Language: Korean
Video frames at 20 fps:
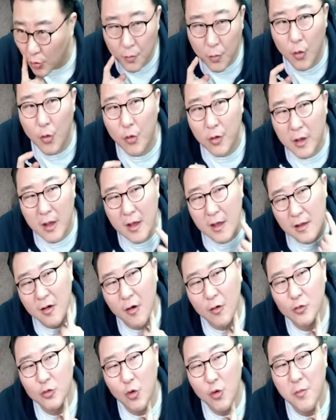목의
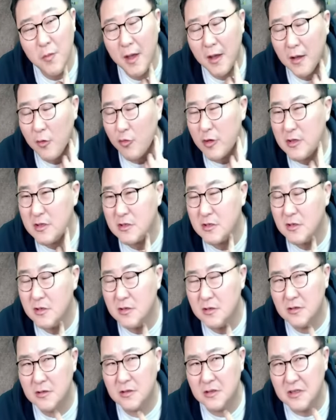경동맥의
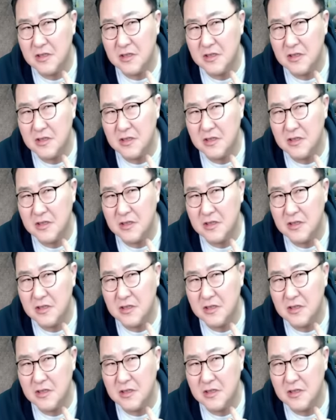위치를